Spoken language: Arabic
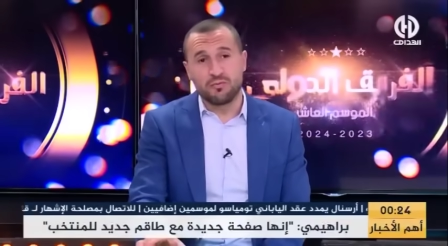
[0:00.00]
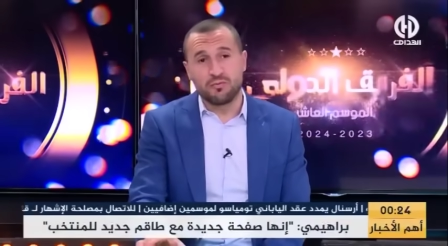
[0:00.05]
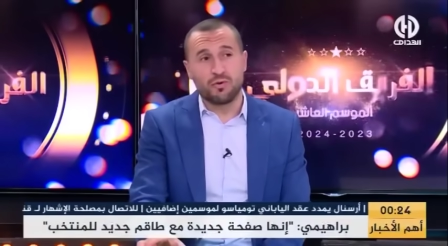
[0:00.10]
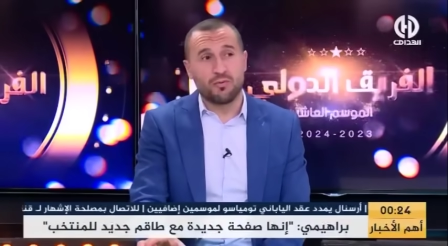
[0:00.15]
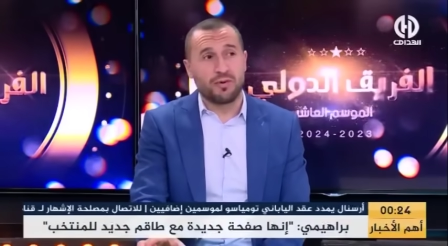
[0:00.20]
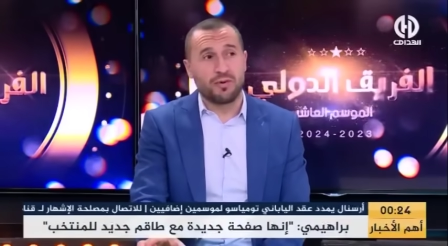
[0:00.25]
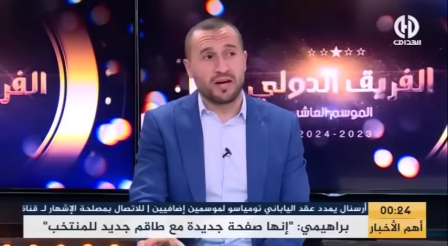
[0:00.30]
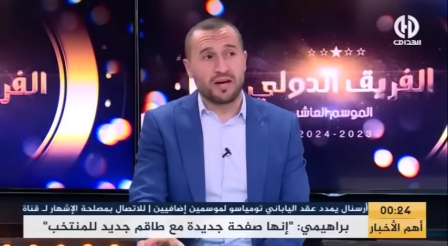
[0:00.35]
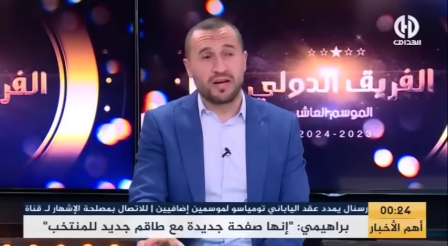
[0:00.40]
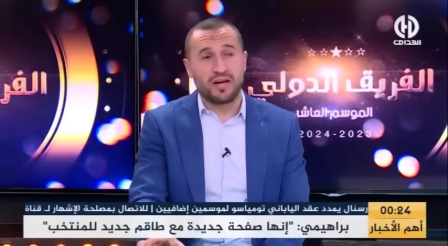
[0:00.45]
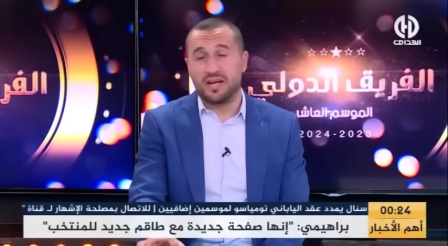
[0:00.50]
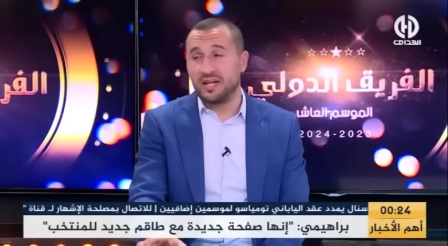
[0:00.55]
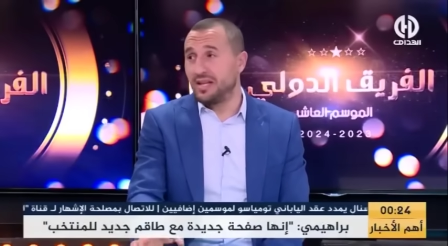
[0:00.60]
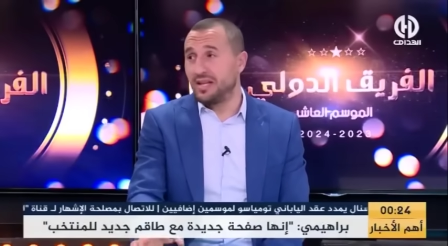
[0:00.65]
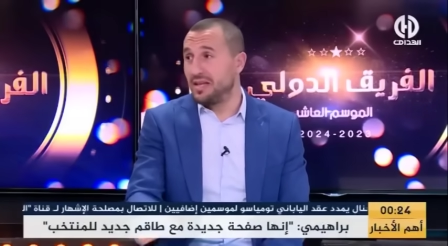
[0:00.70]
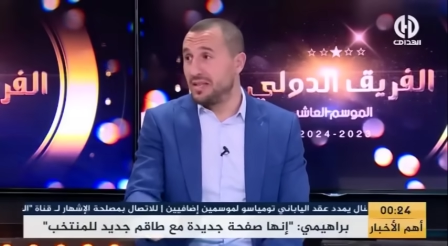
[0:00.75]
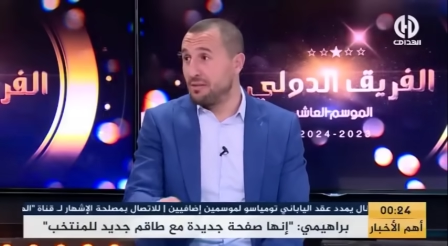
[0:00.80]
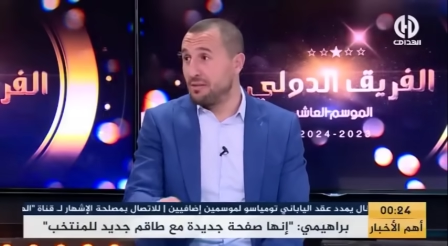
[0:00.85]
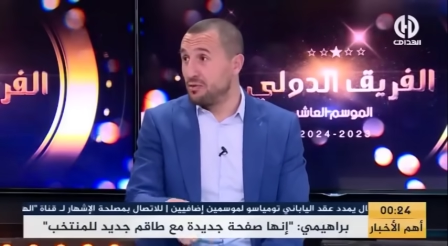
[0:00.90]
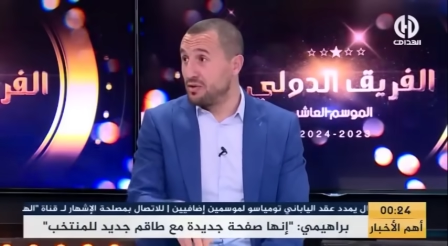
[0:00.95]
المباريات
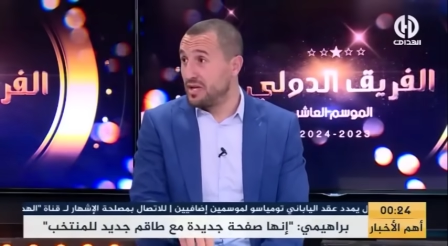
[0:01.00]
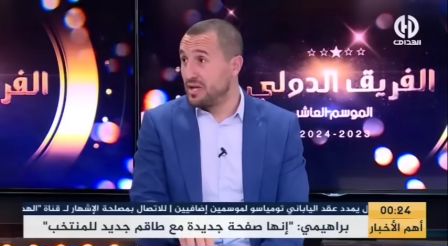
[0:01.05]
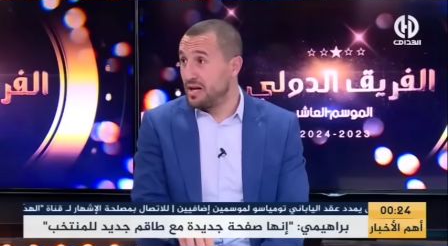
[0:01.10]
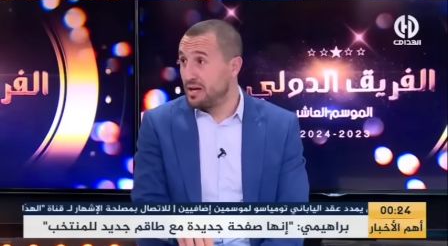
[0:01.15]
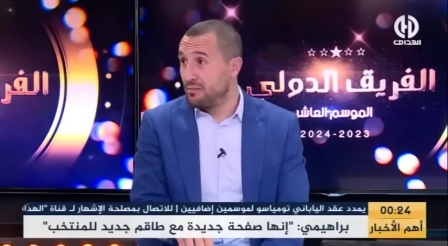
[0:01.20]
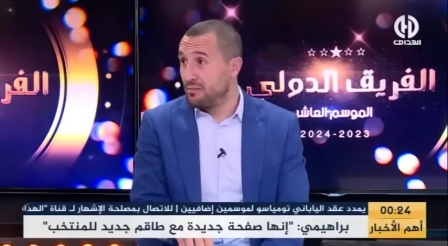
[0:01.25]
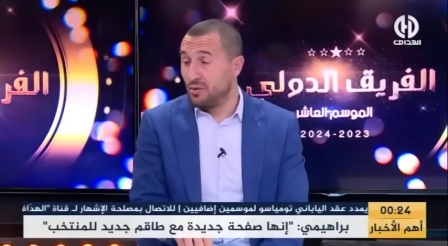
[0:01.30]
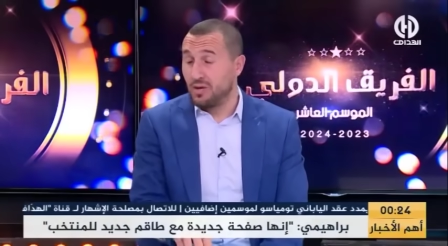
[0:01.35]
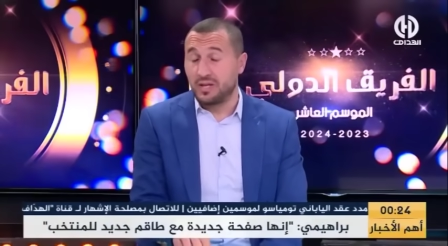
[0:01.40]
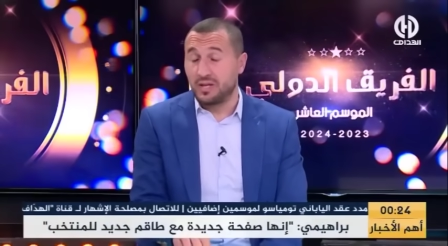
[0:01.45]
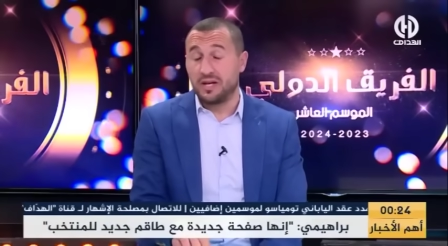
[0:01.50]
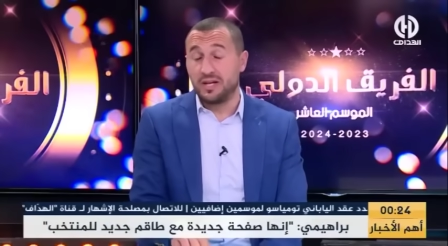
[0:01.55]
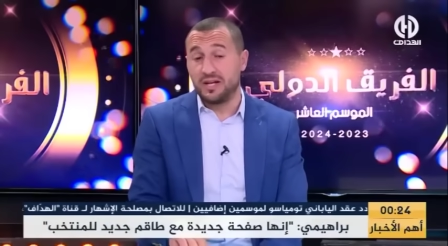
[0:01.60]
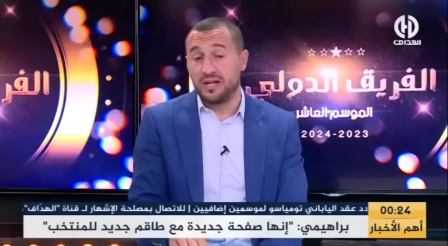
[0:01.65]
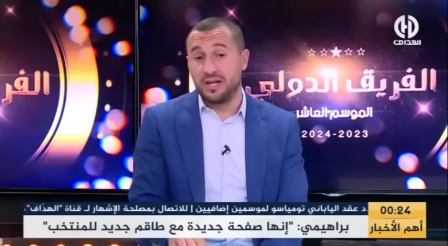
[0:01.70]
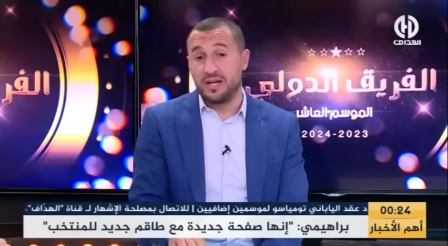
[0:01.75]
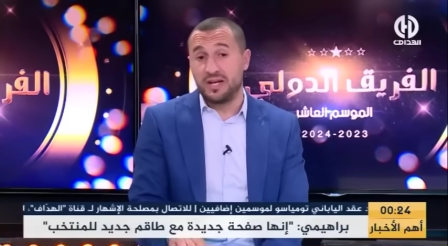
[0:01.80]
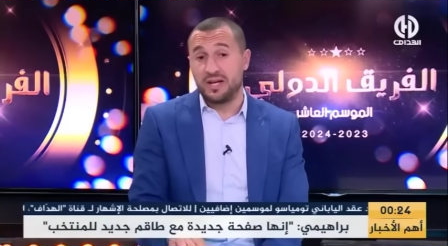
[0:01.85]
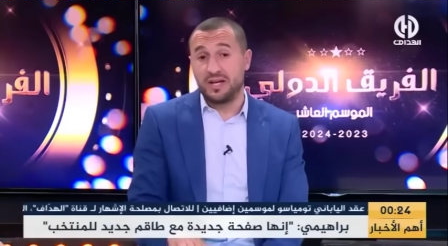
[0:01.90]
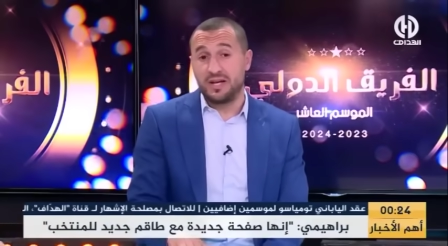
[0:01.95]
هذا المنتخب وطني
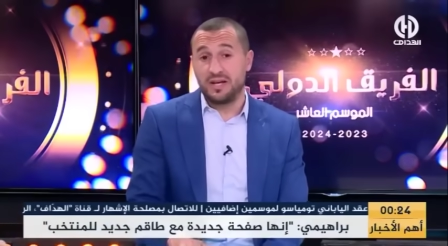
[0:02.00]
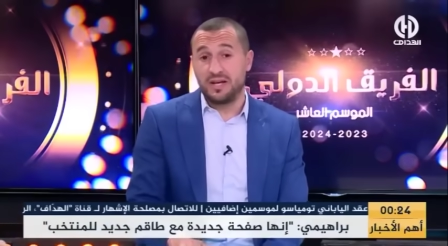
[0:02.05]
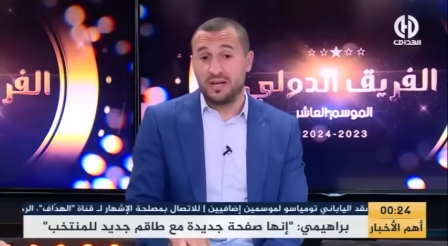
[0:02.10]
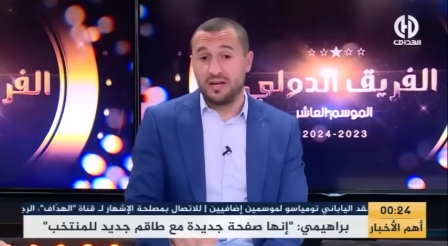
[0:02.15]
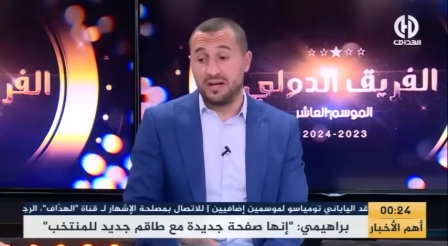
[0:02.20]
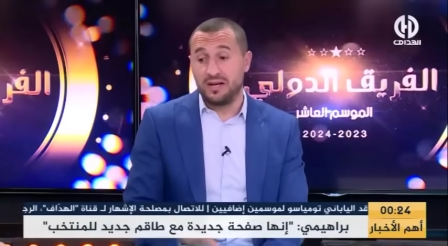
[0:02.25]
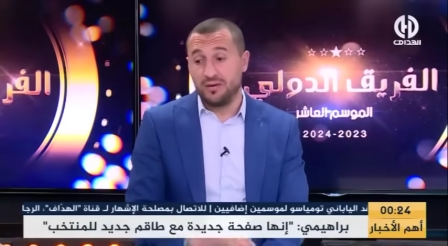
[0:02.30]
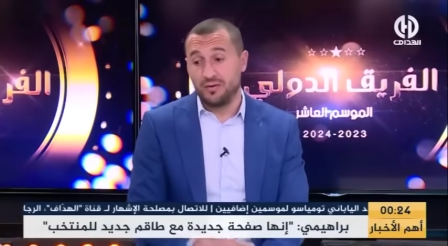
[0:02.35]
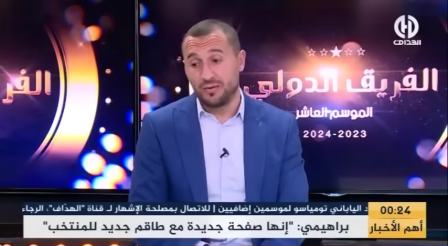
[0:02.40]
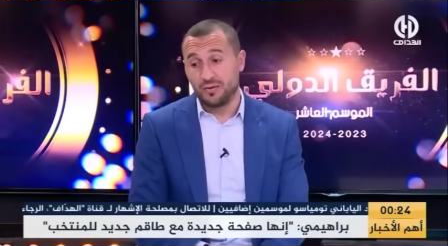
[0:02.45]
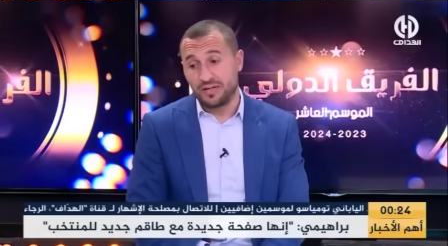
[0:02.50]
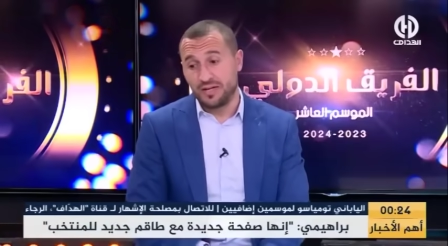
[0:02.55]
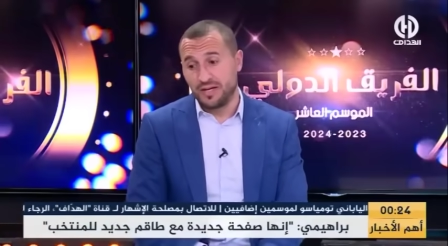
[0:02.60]
احنا ما يعني ندخلوش في